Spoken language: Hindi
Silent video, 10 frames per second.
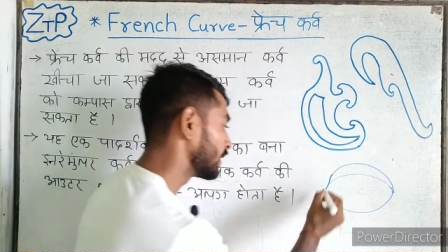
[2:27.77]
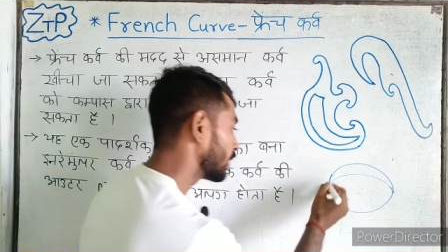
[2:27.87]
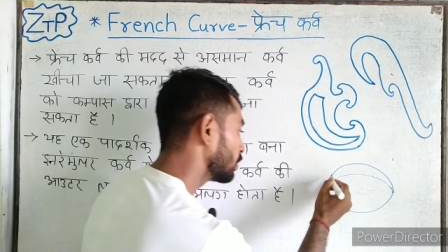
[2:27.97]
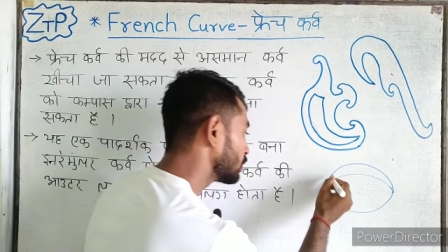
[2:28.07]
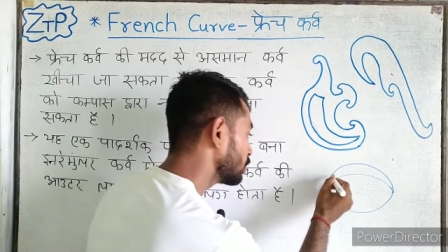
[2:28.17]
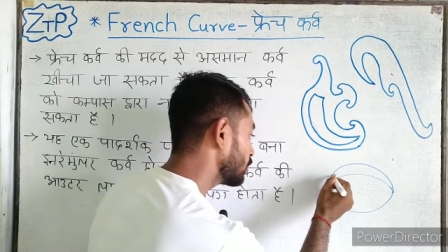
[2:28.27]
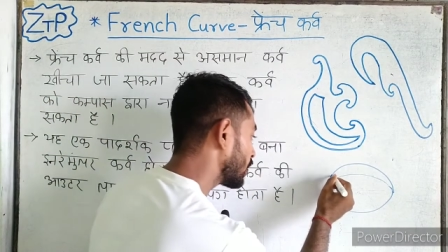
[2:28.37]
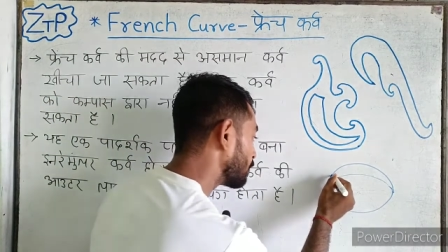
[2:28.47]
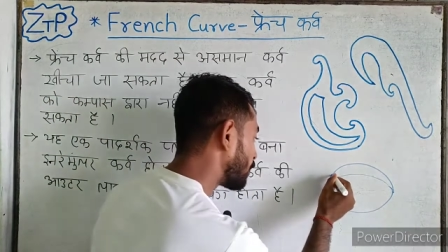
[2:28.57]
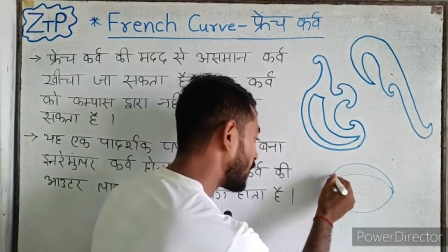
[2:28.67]
क्या दोस्तों
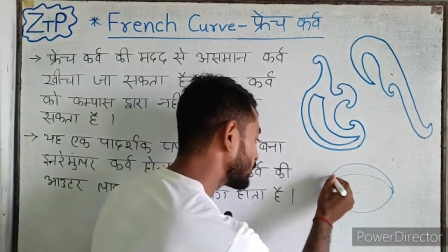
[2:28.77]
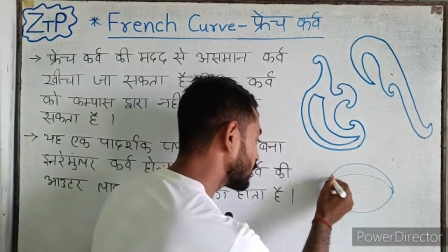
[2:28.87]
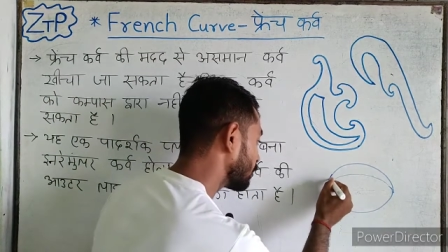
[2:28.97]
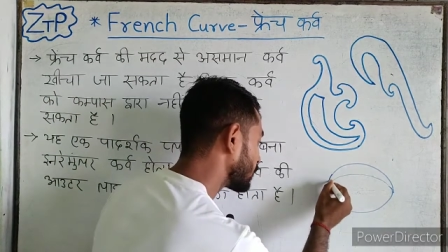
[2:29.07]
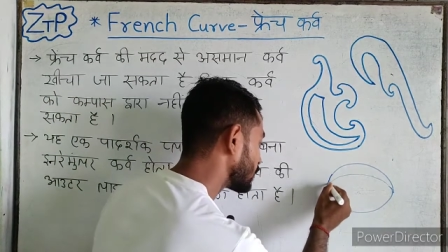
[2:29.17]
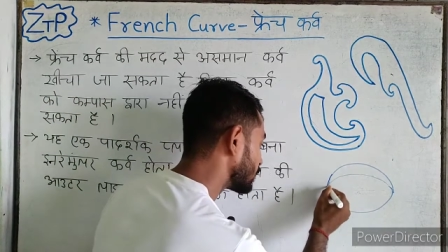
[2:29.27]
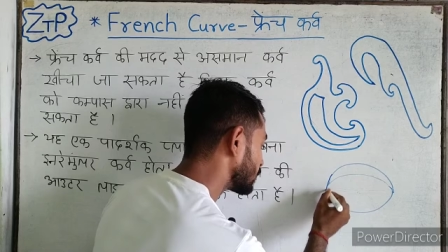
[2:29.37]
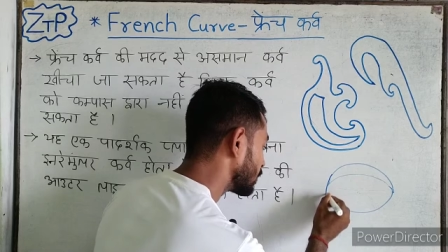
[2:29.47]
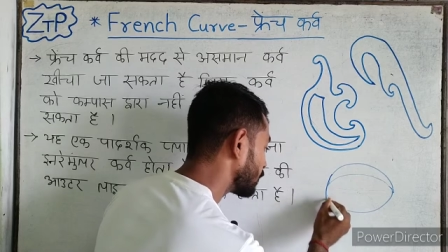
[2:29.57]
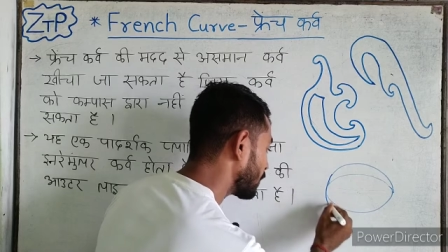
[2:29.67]
कंपास की मदद से
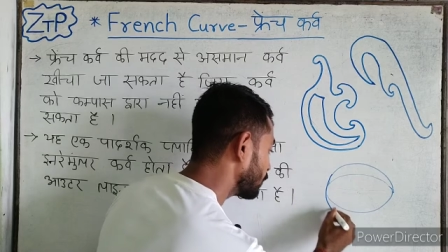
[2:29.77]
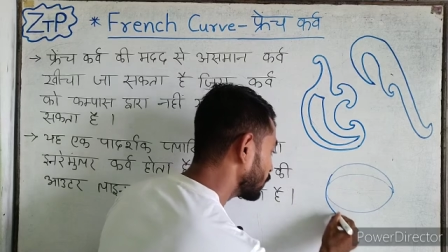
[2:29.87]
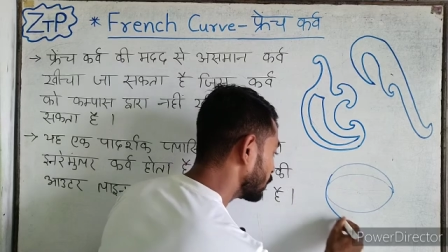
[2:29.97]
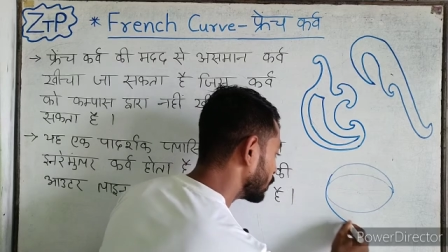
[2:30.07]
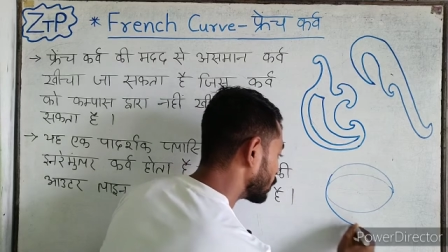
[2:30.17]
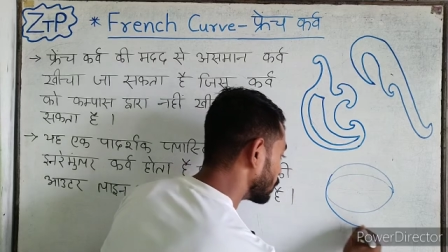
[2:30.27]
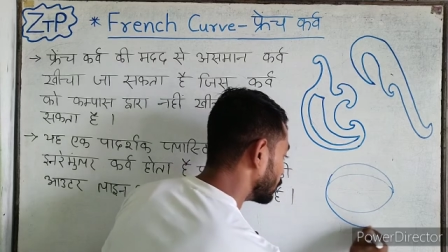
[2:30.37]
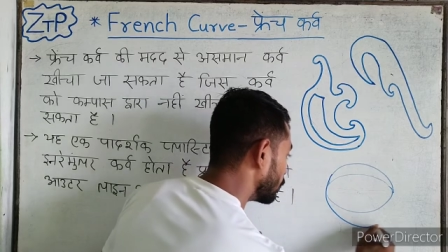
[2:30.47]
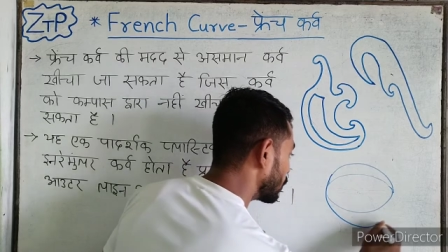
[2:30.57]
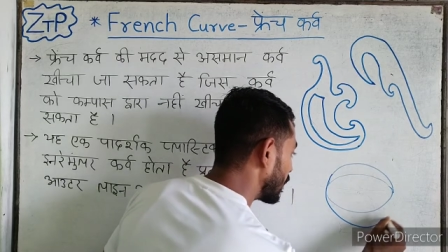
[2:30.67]
सिर्फ आप
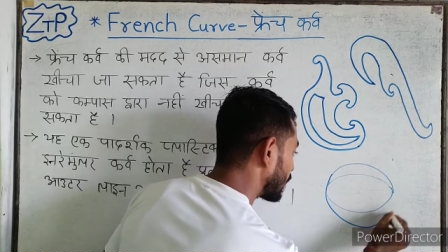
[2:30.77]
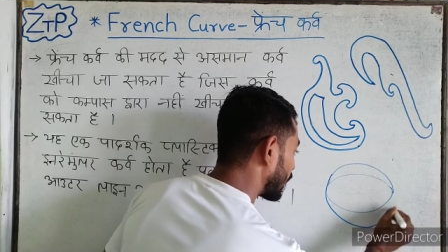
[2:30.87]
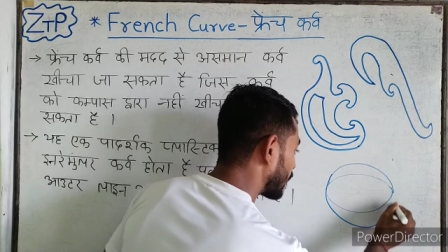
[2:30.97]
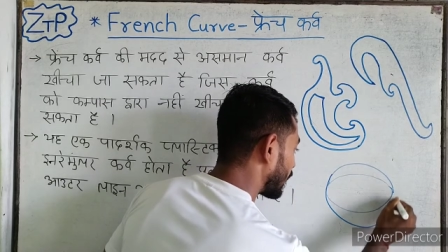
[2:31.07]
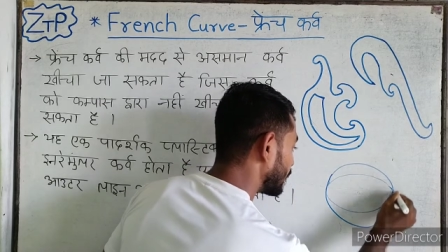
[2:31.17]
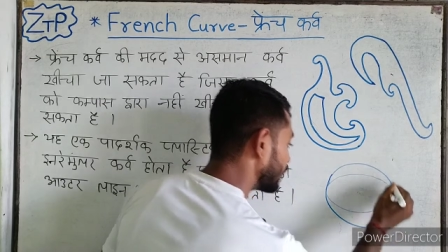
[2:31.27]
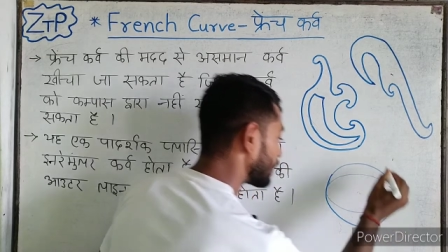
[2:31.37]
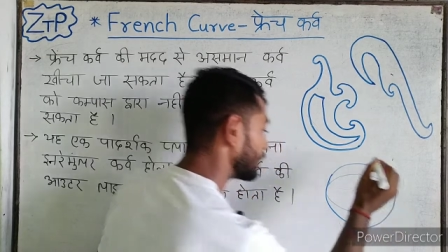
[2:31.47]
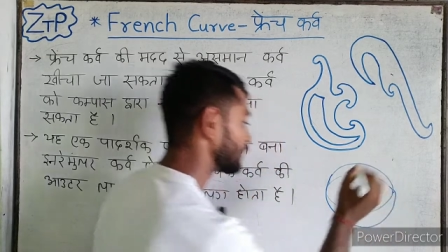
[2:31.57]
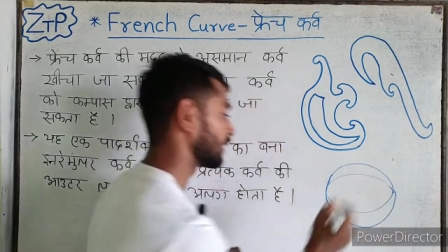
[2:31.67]
गोलाकार
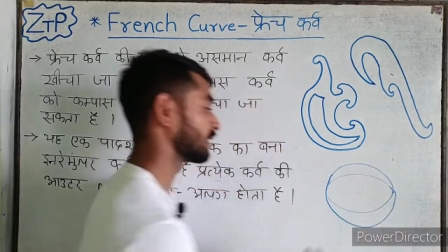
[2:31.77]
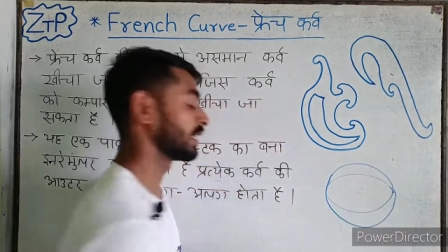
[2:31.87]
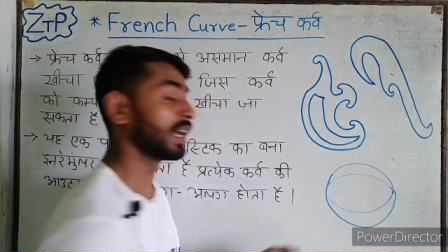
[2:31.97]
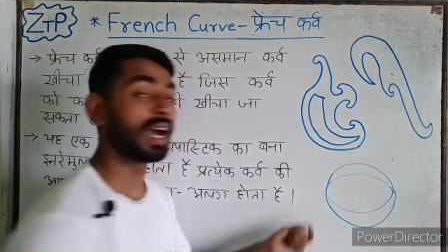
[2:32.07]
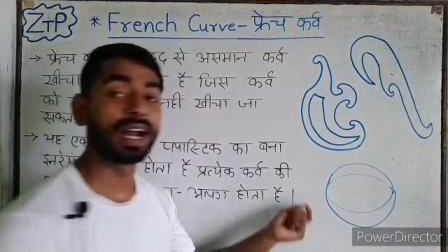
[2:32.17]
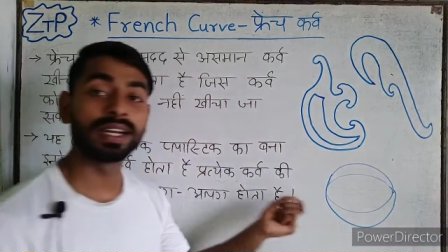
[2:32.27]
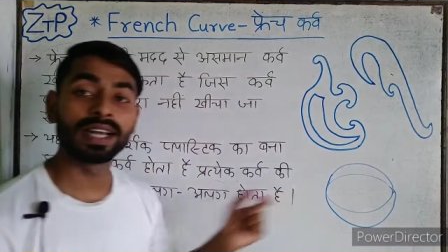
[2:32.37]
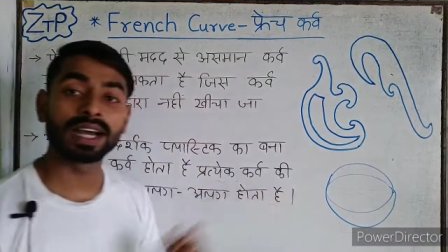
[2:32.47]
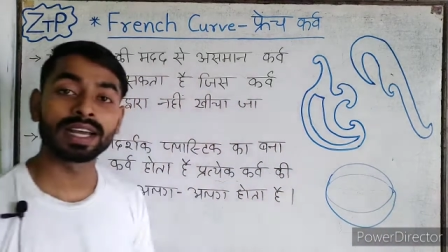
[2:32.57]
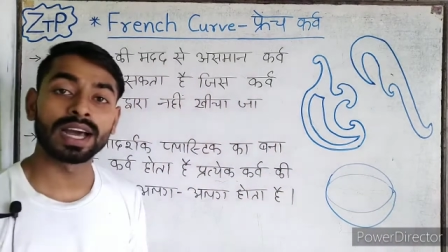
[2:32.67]
लाइनें खींच सकते हैं
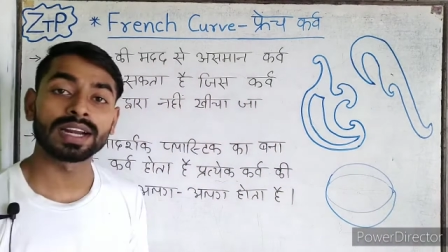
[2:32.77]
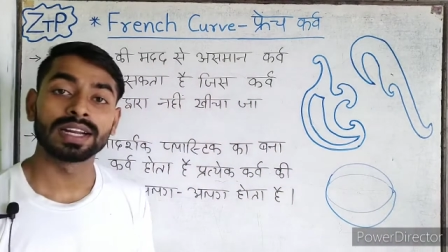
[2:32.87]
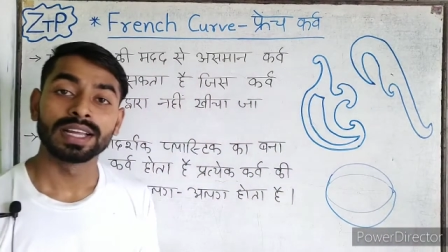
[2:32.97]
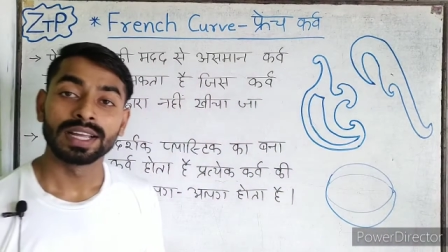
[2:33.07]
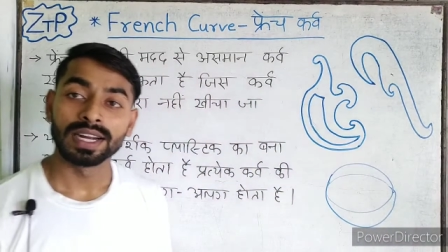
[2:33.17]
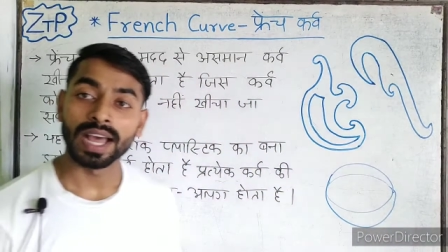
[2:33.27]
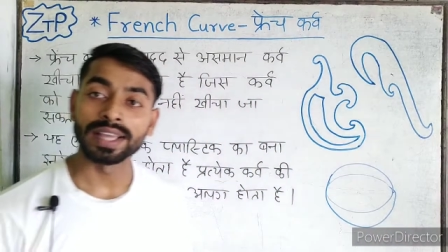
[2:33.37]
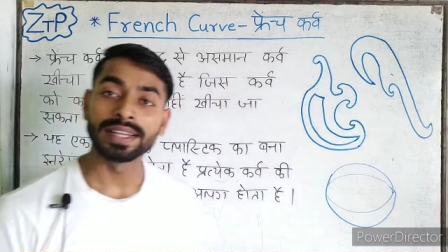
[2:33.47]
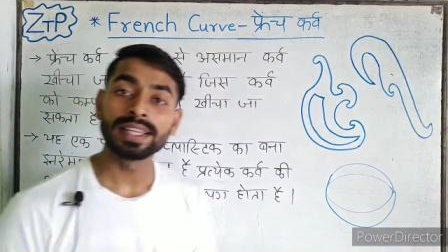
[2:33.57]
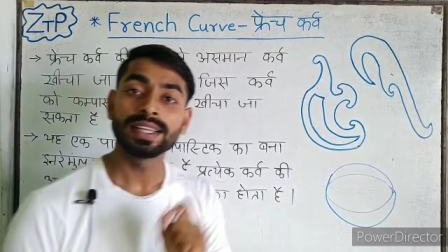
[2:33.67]
अंडाकार
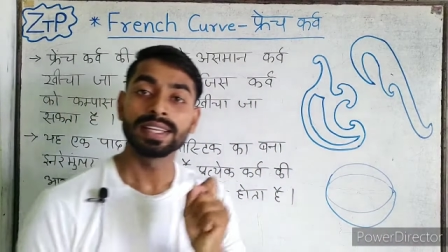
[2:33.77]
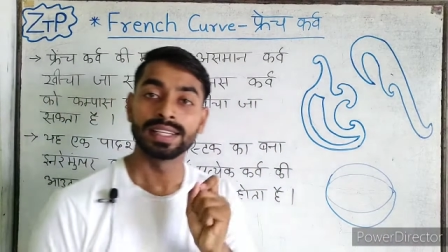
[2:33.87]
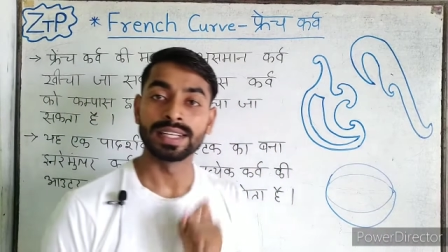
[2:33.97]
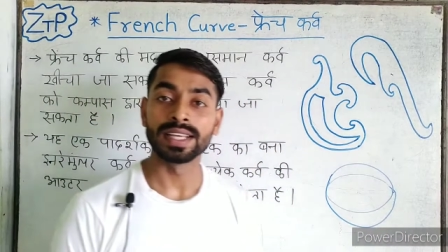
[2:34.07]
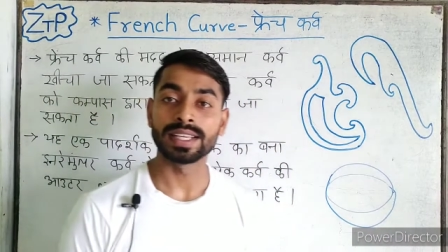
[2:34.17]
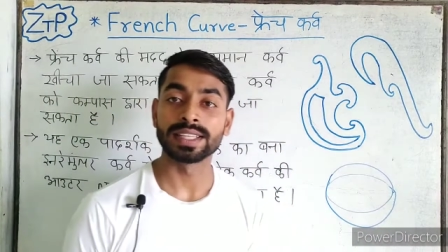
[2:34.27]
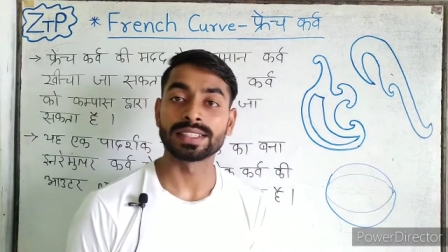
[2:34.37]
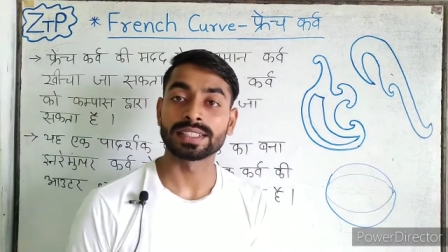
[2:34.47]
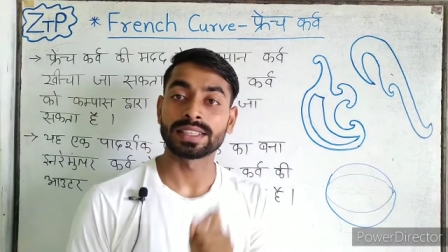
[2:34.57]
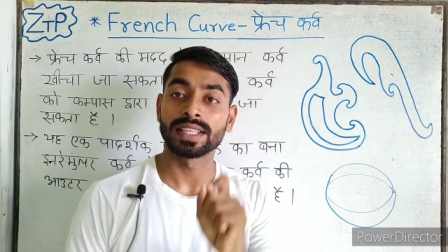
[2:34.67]
लाइनें नहीं
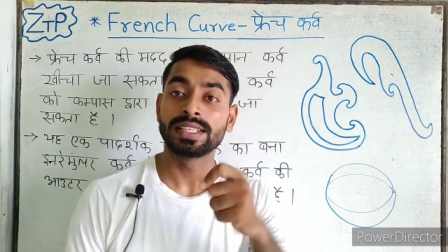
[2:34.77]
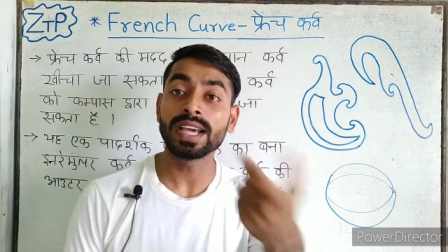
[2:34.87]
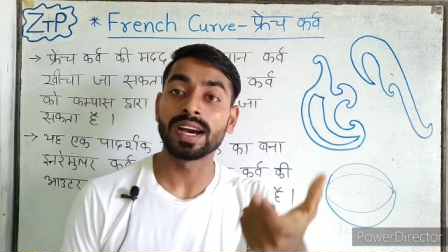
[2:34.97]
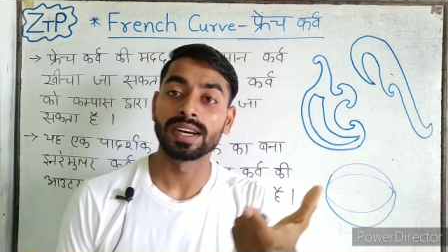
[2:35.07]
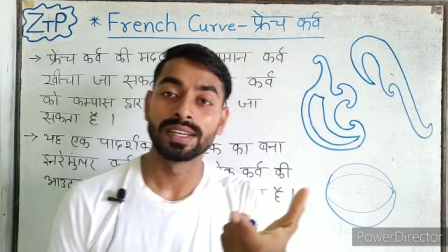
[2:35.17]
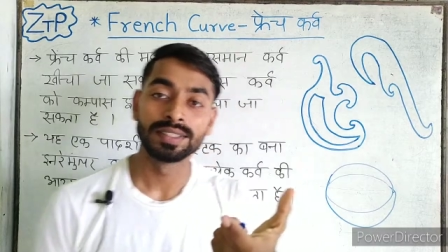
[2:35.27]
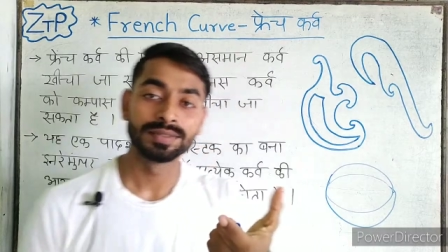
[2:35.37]
खींच सकते या